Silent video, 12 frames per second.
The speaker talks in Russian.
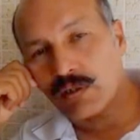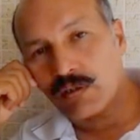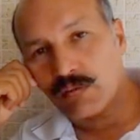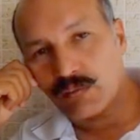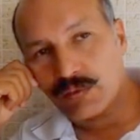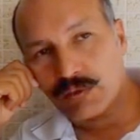
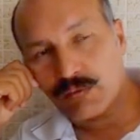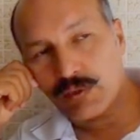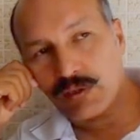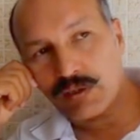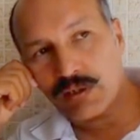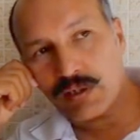Вот.
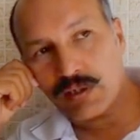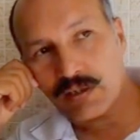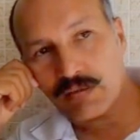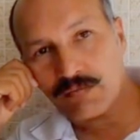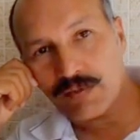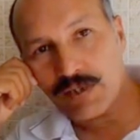Сегодня я к
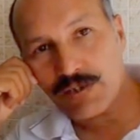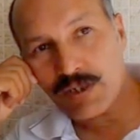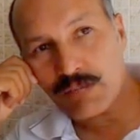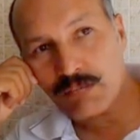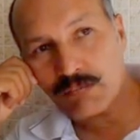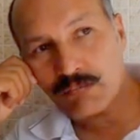этим
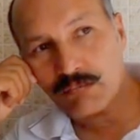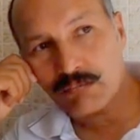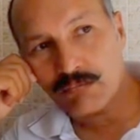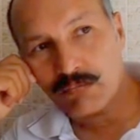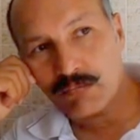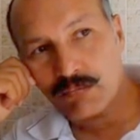врачам,
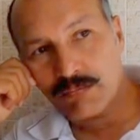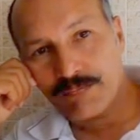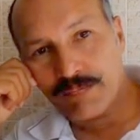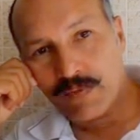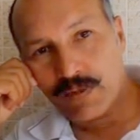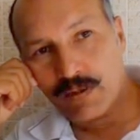
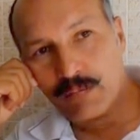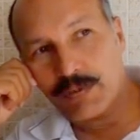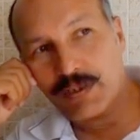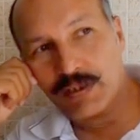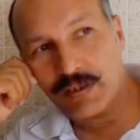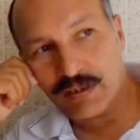а,
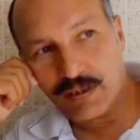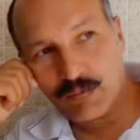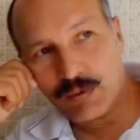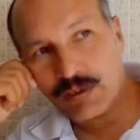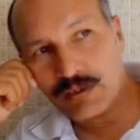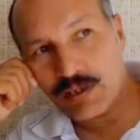мне одного
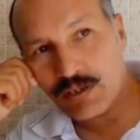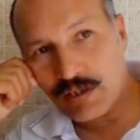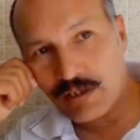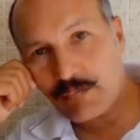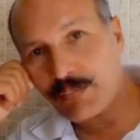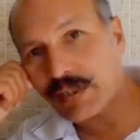назначили
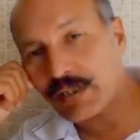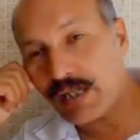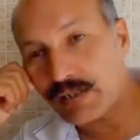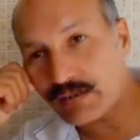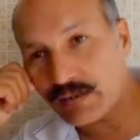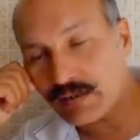на
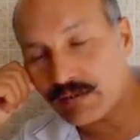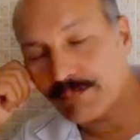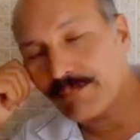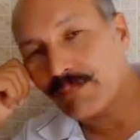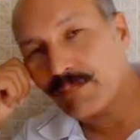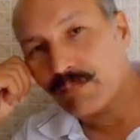15
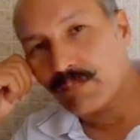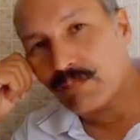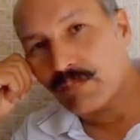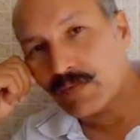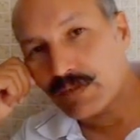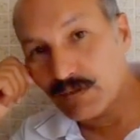
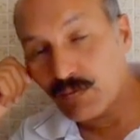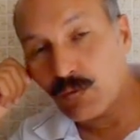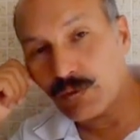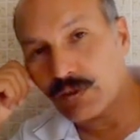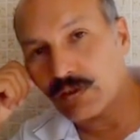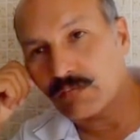
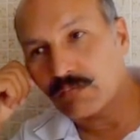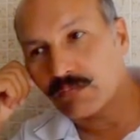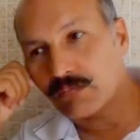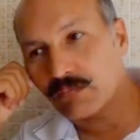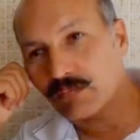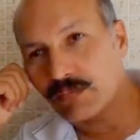сегодня.
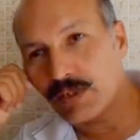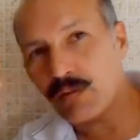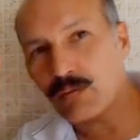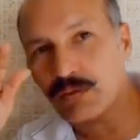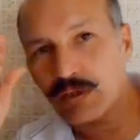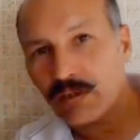Я
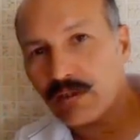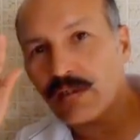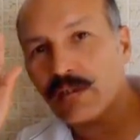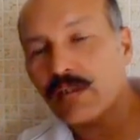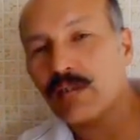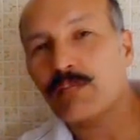говорю, нет,
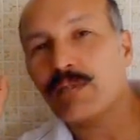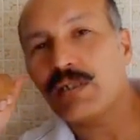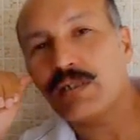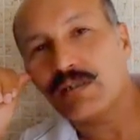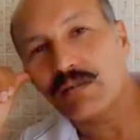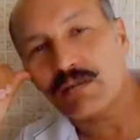нет, нет,
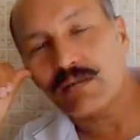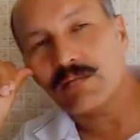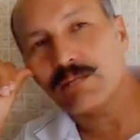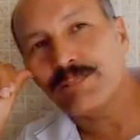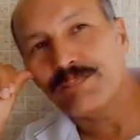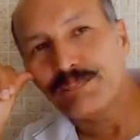мне
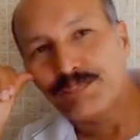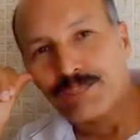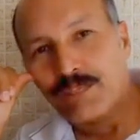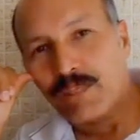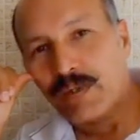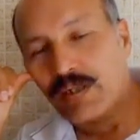э,
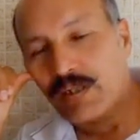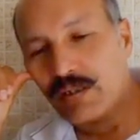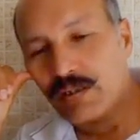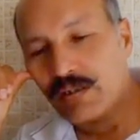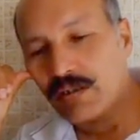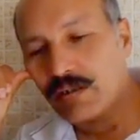
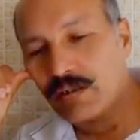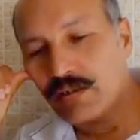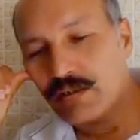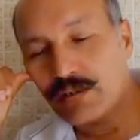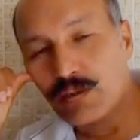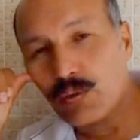не,
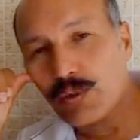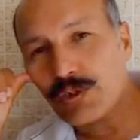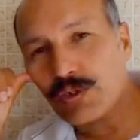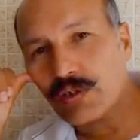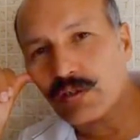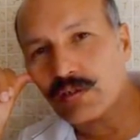не
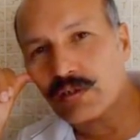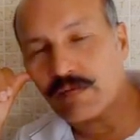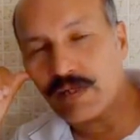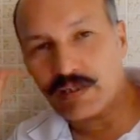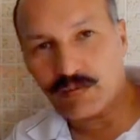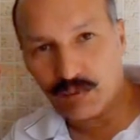срочно,
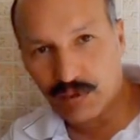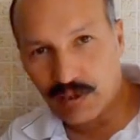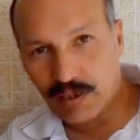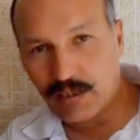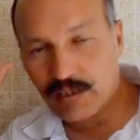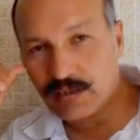давайте вот на
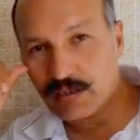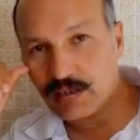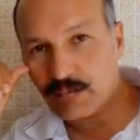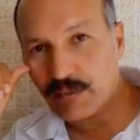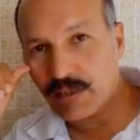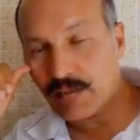конец
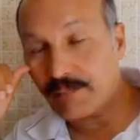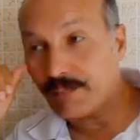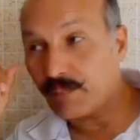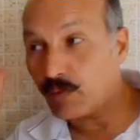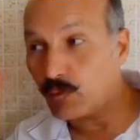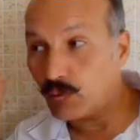сентября.
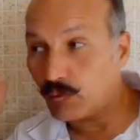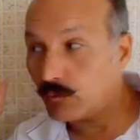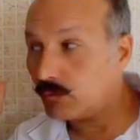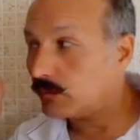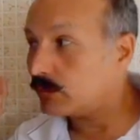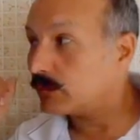
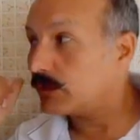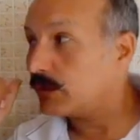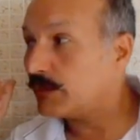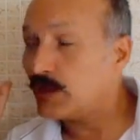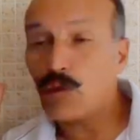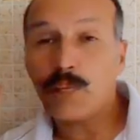И
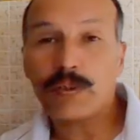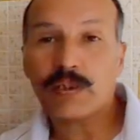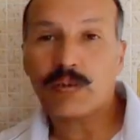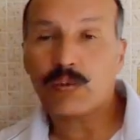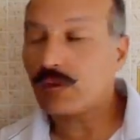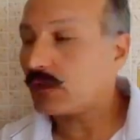мне оба
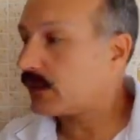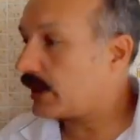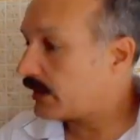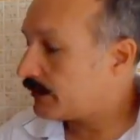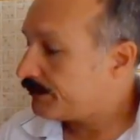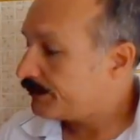талона
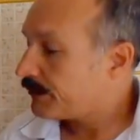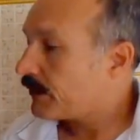дали